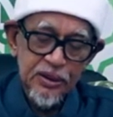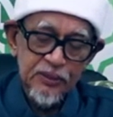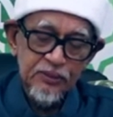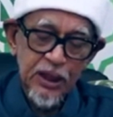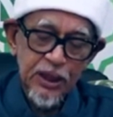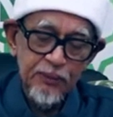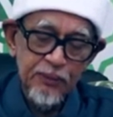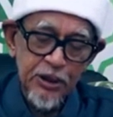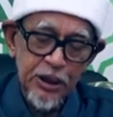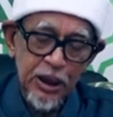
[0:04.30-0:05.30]

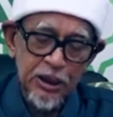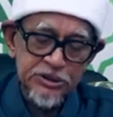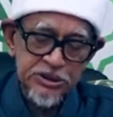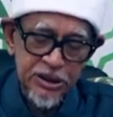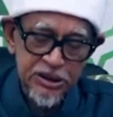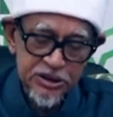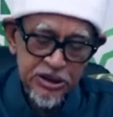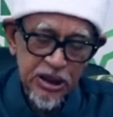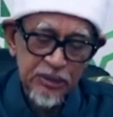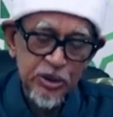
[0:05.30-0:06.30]
فلما أعست
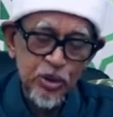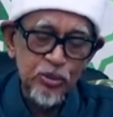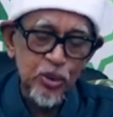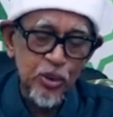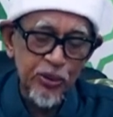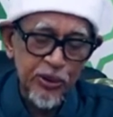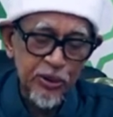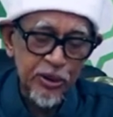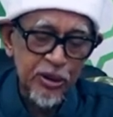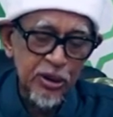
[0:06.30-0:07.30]
عيسى منهم الكفر
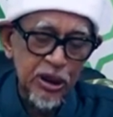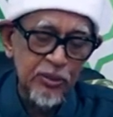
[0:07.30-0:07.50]
وقال